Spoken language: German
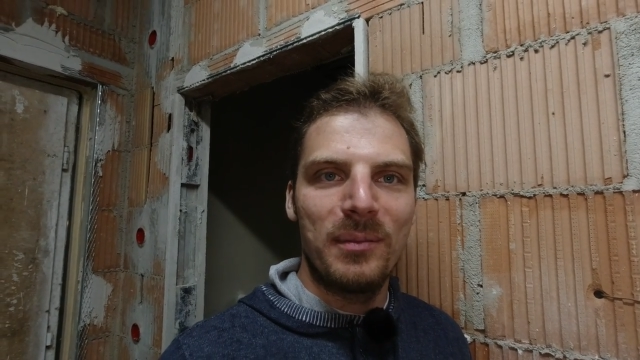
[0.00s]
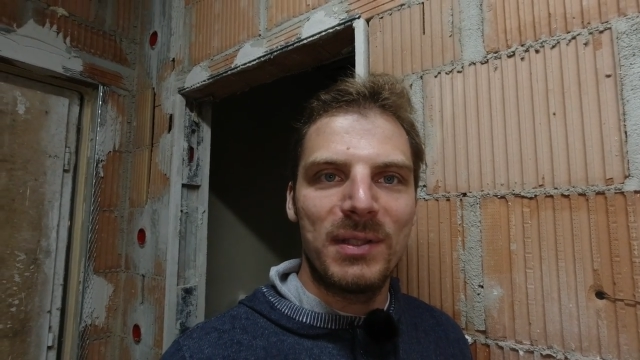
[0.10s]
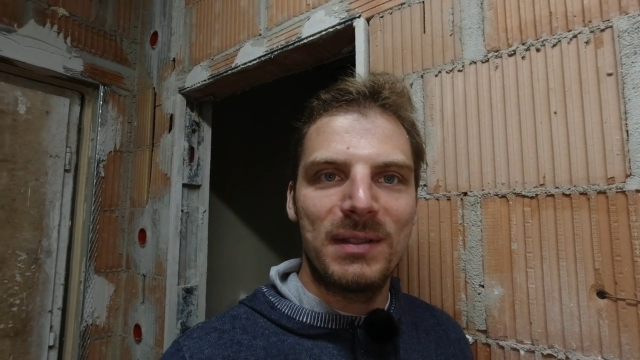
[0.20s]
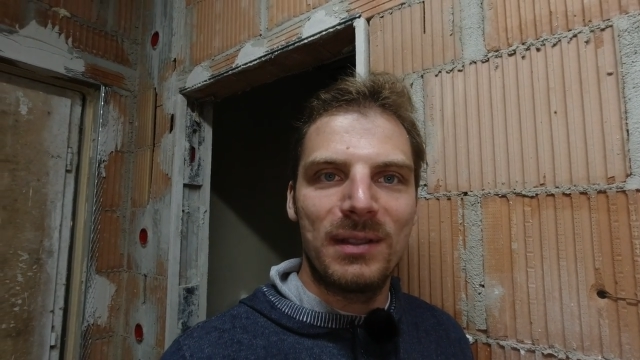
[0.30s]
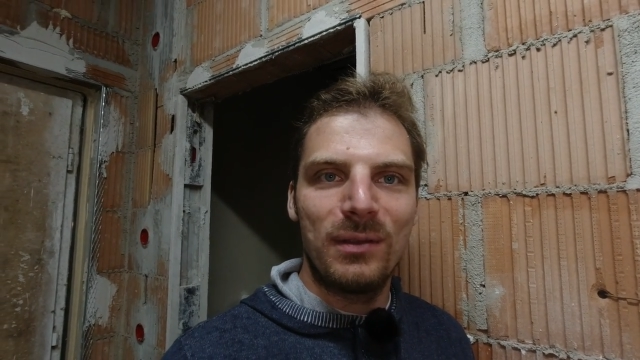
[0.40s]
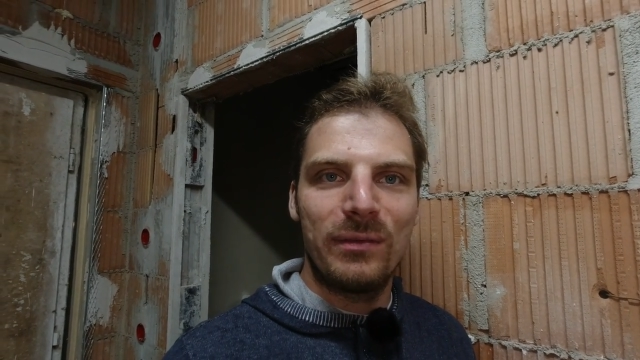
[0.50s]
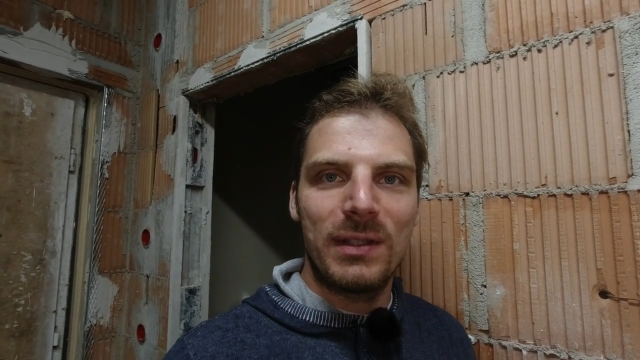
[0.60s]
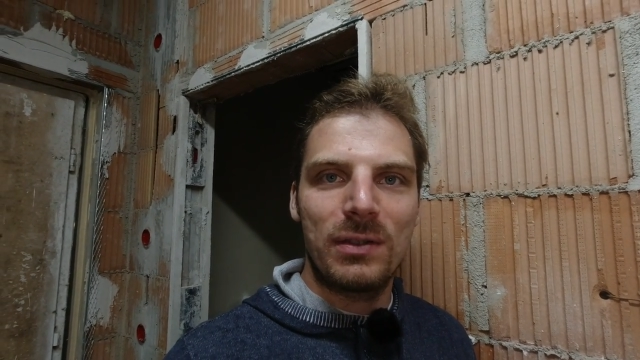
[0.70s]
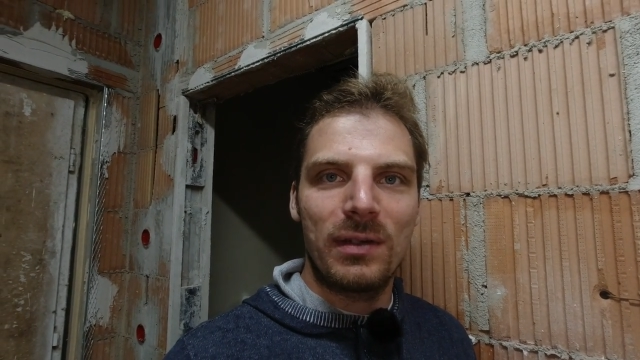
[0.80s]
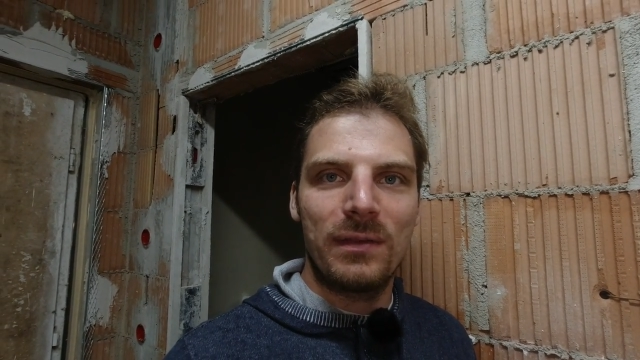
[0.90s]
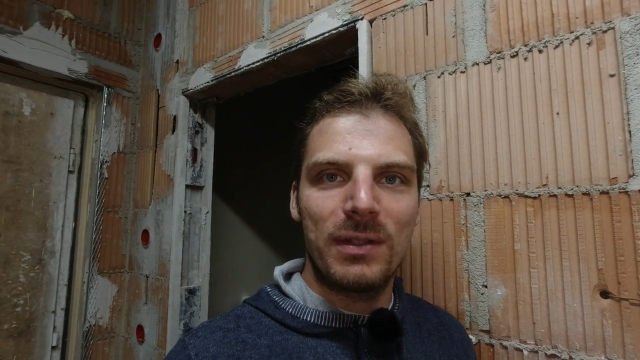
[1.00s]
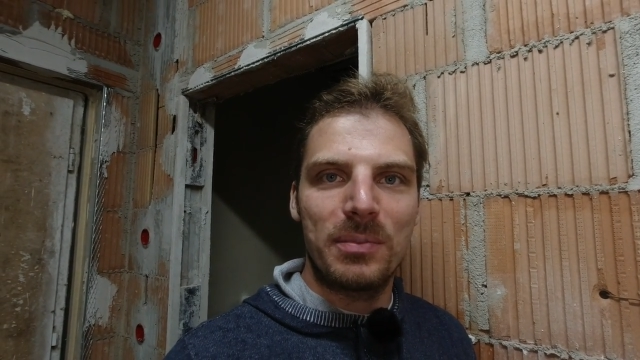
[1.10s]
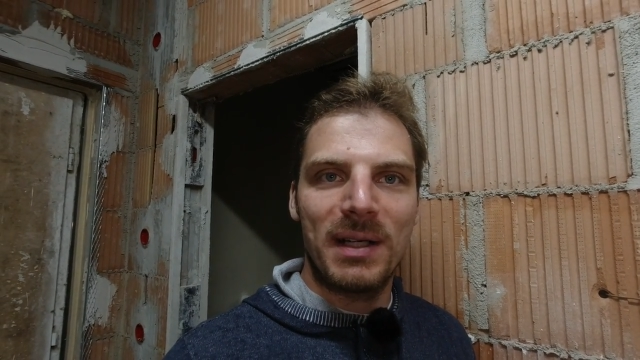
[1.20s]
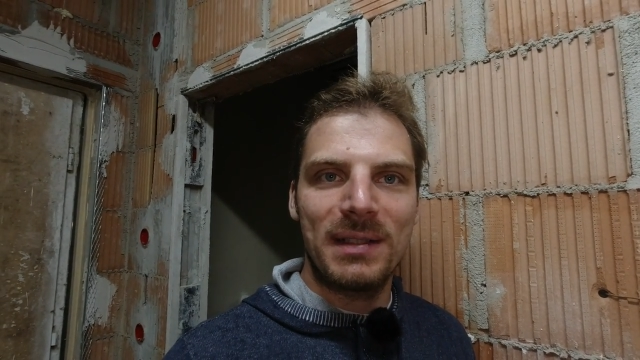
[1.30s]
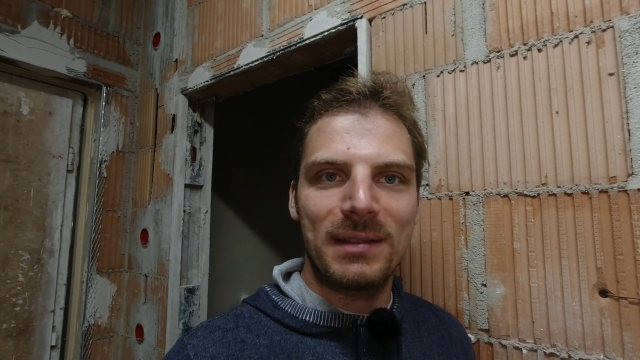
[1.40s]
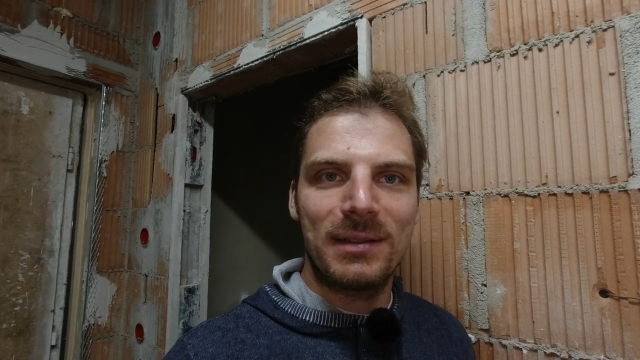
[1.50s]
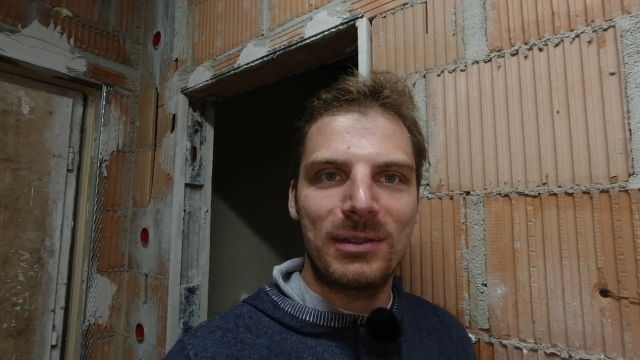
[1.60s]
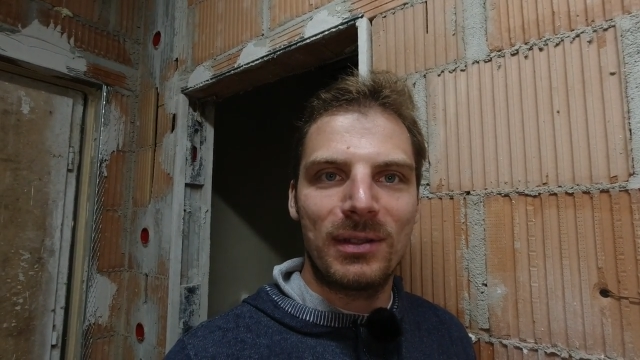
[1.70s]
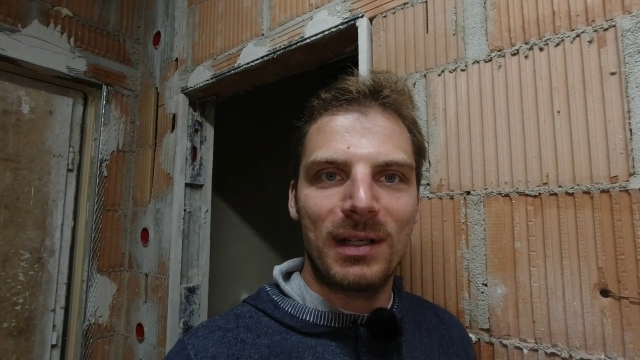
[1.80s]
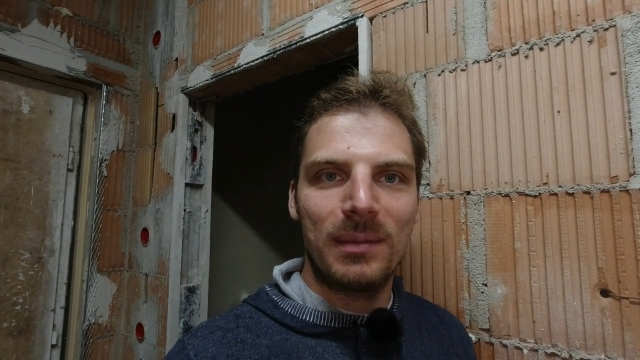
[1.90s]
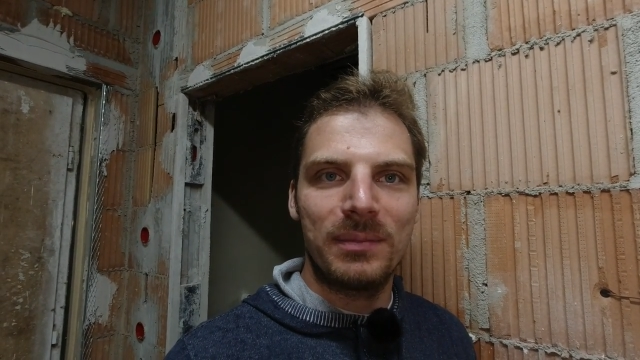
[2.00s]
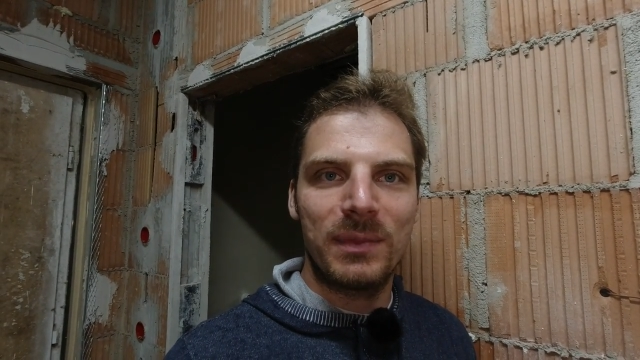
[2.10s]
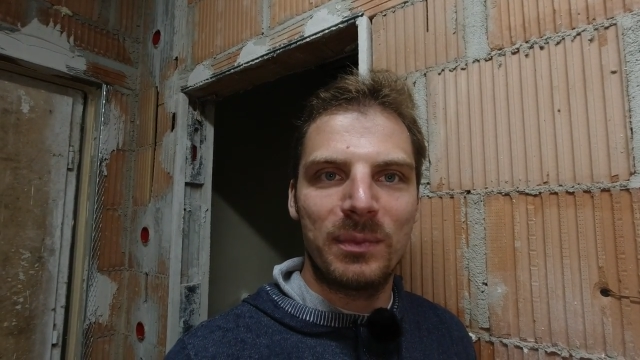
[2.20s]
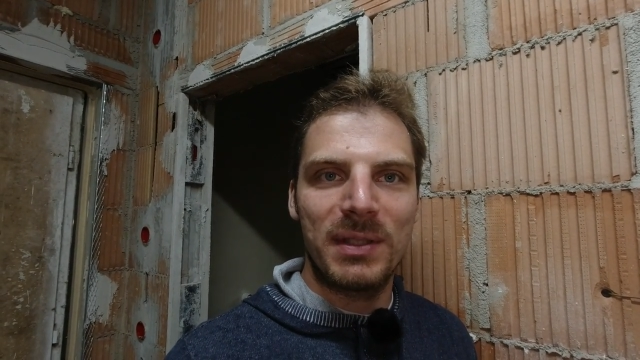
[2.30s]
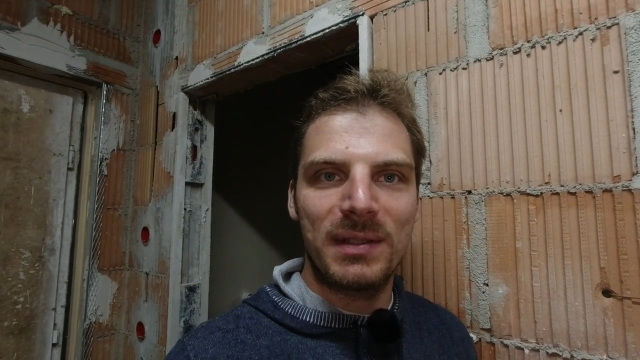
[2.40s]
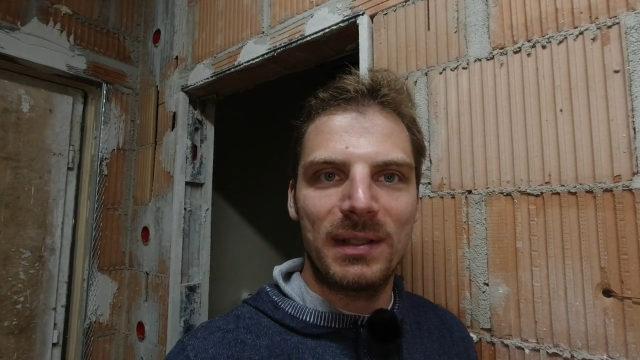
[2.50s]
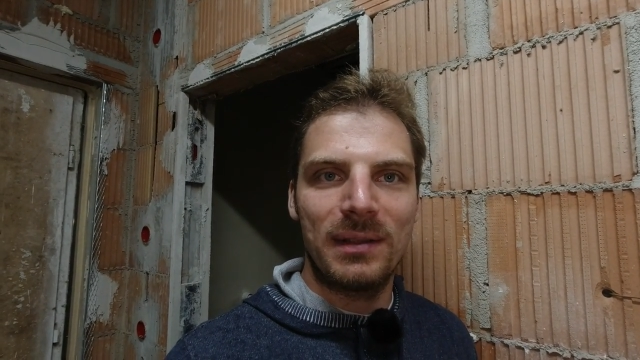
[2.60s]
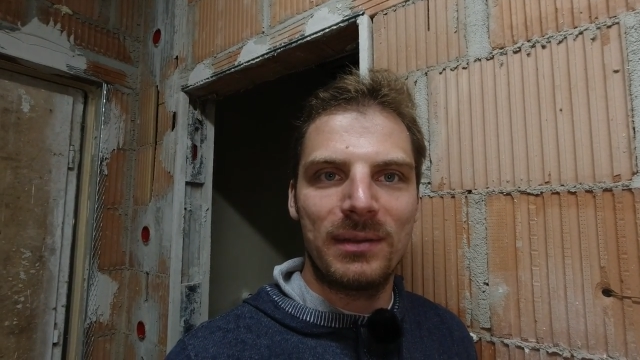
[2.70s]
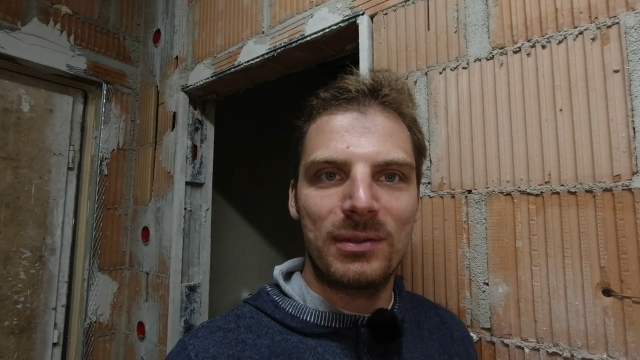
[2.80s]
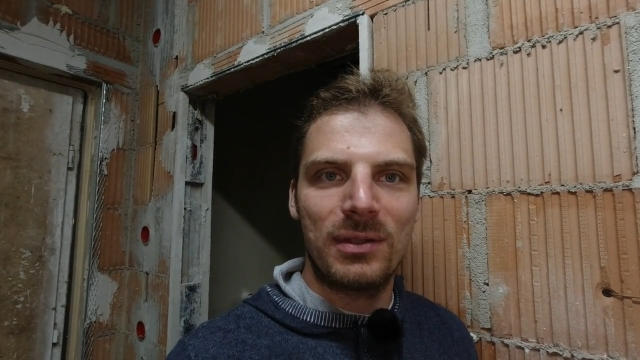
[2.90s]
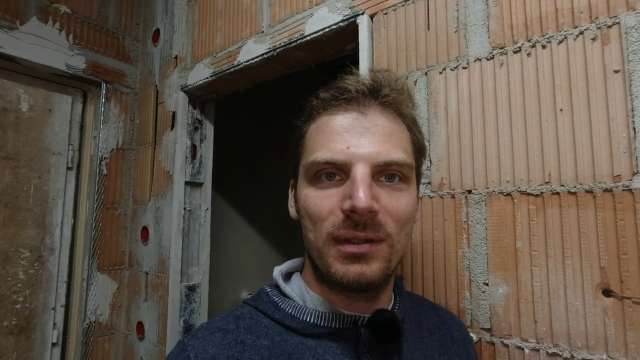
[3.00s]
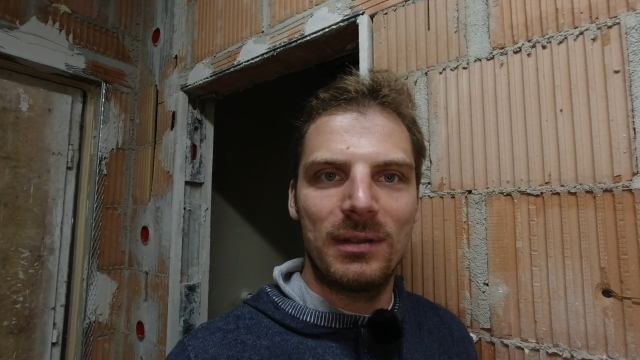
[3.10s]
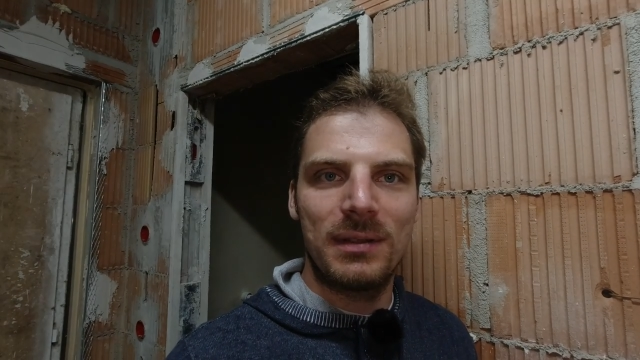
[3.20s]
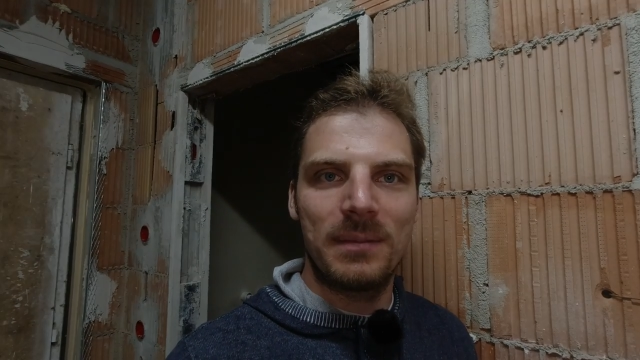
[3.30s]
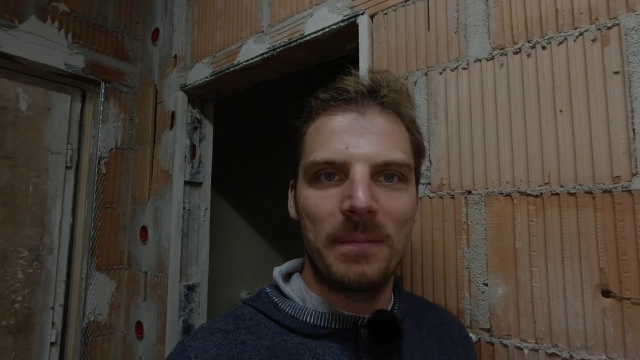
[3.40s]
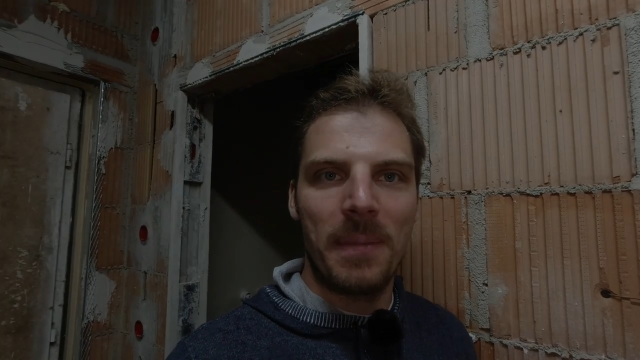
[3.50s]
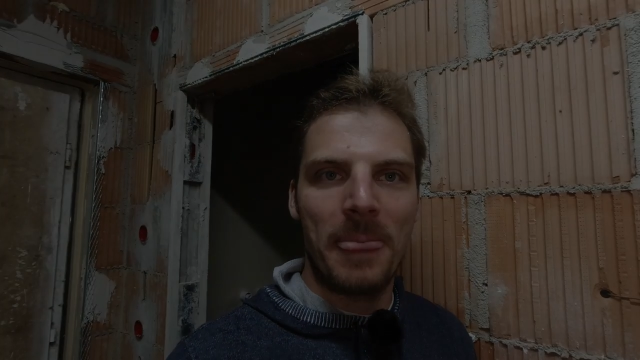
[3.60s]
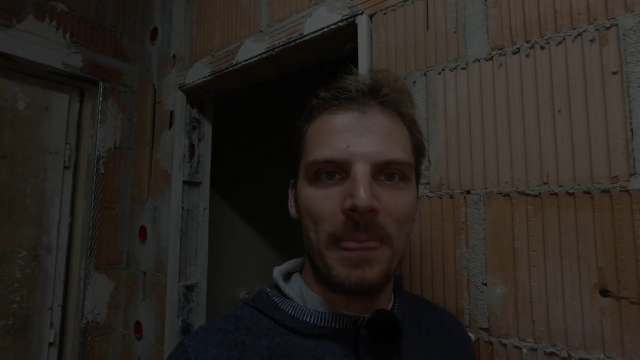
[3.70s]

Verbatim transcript: Bis dahin wünsche ich euch viel Spaß, einen schönen Abend. Bis dann. Tschüss.